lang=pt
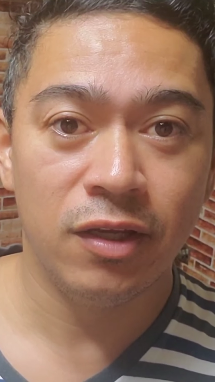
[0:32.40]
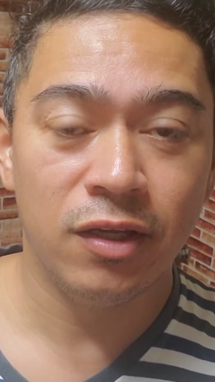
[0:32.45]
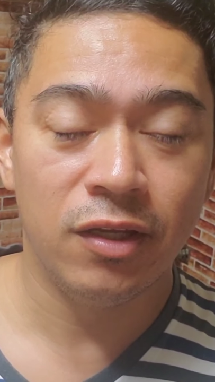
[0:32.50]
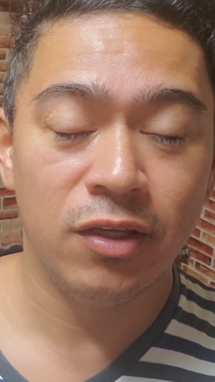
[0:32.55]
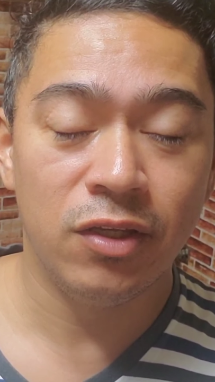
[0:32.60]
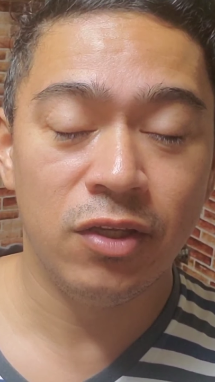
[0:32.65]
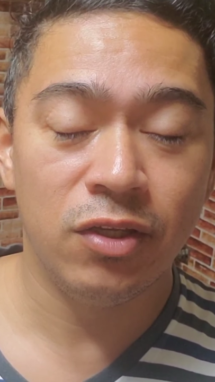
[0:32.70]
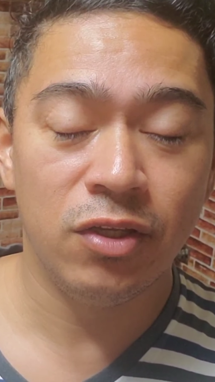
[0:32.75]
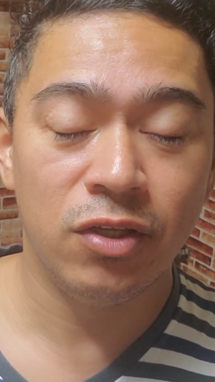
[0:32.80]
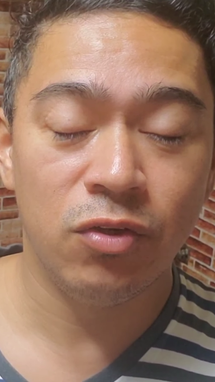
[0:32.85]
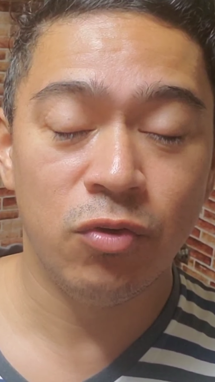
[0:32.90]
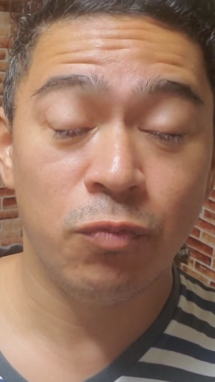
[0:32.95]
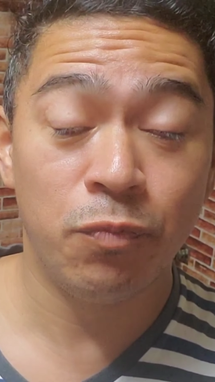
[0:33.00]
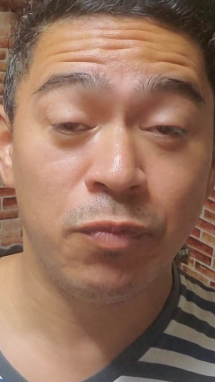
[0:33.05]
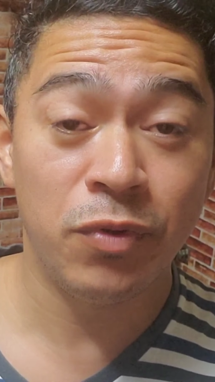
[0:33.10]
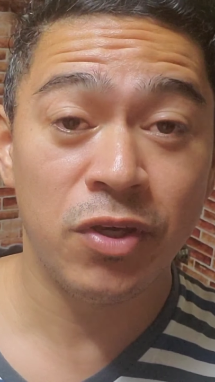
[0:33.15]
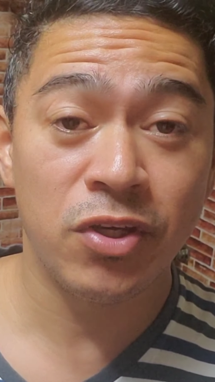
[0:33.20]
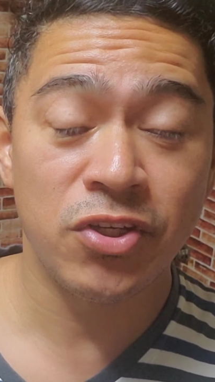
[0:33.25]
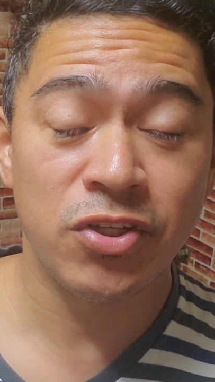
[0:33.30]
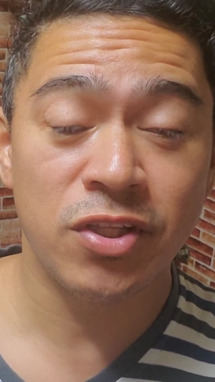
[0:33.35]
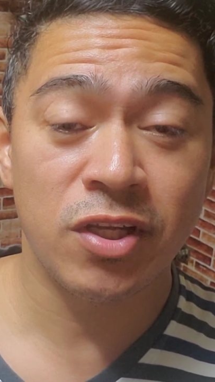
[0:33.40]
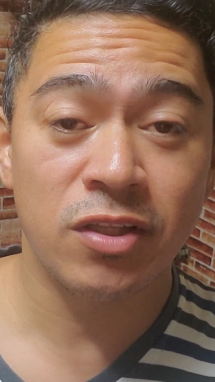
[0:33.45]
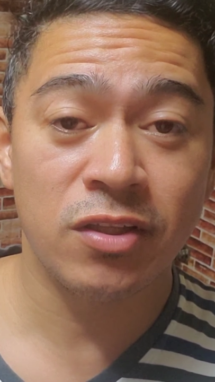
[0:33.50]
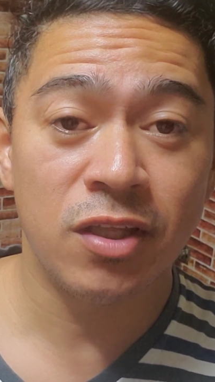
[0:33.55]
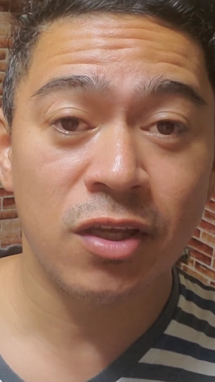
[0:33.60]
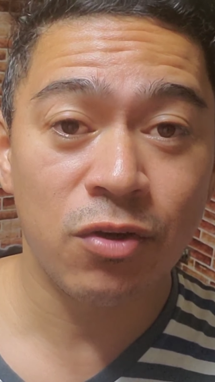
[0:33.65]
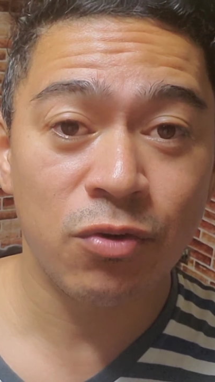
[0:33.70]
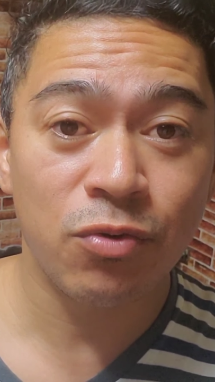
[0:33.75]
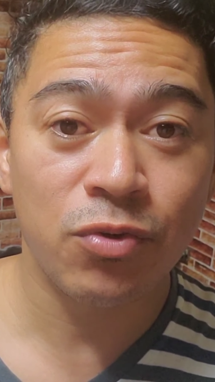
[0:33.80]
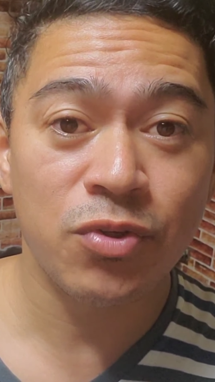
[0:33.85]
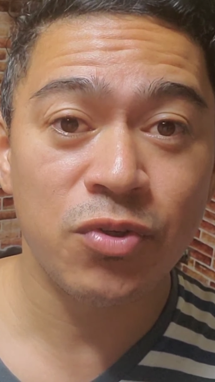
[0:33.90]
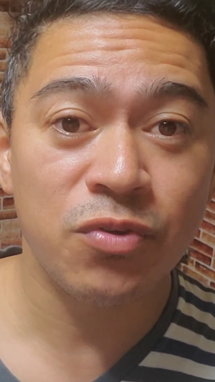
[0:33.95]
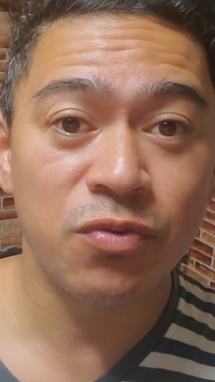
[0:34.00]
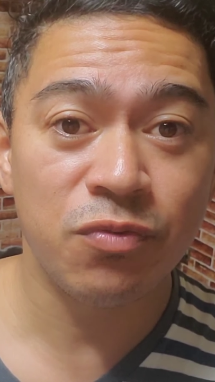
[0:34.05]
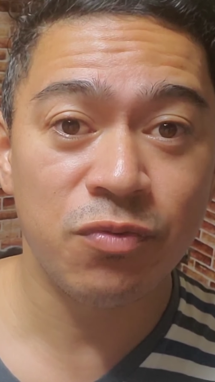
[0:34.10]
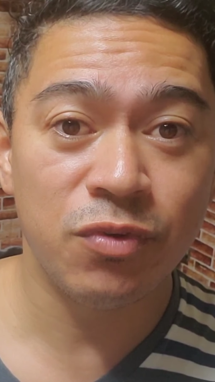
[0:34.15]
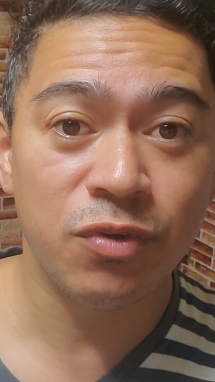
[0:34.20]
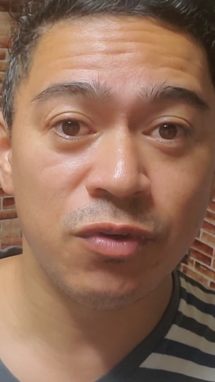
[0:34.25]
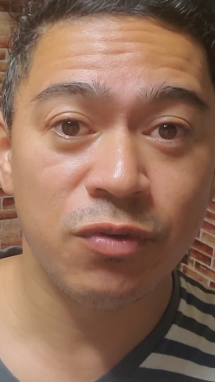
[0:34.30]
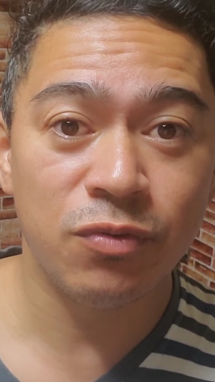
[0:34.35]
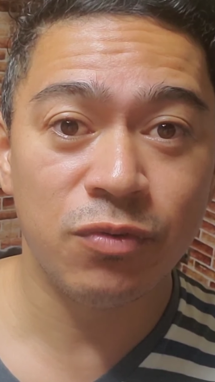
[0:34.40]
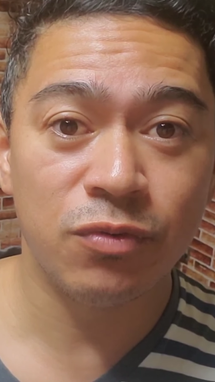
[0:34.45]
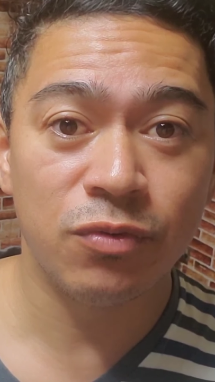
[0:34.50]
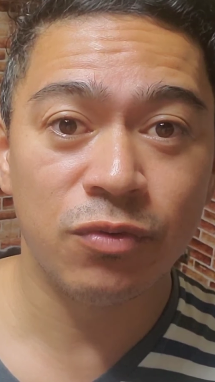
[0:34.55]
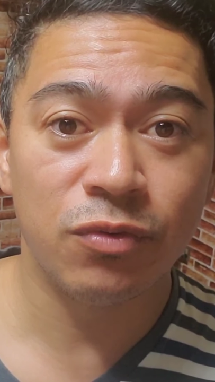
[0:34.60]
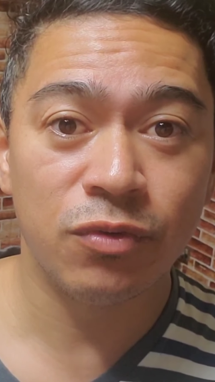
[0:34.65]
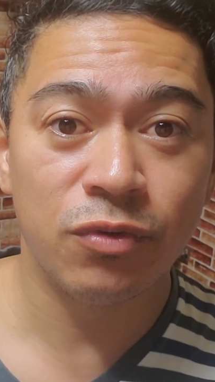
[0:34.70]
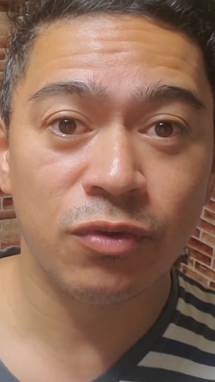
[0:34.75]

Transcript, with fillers: E o peixe está até hoje vivo.